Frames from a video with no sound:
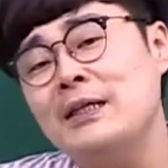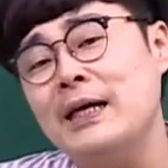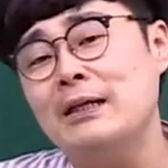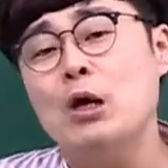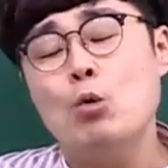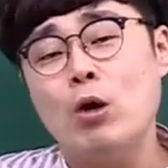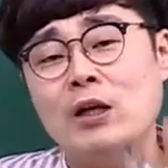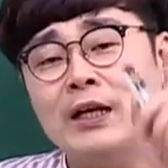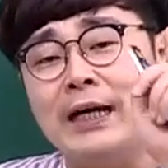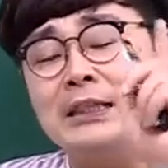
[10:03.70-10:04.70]
대한
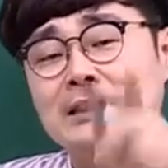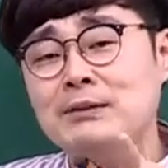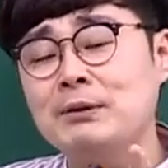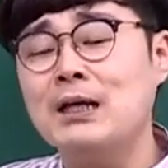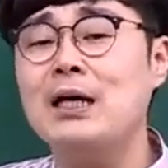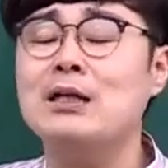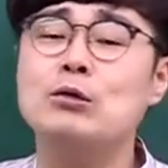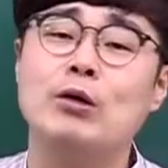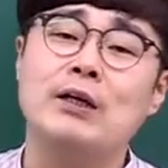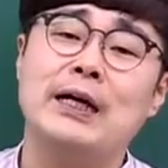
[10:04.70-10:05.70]
원리가 있습니까? 그
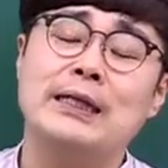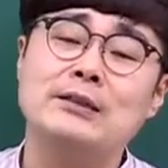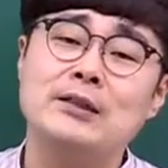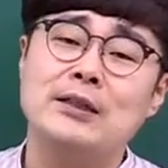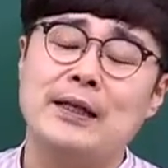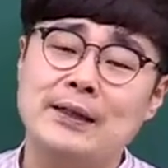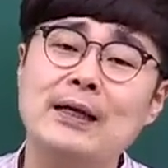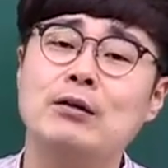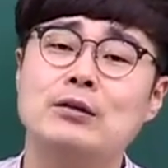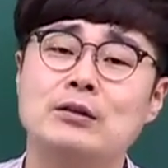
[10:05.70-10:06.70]
원리가 있어야
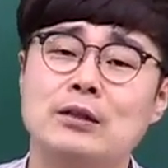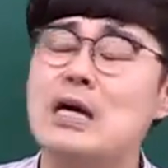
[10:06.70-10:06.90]
된다는 거죠.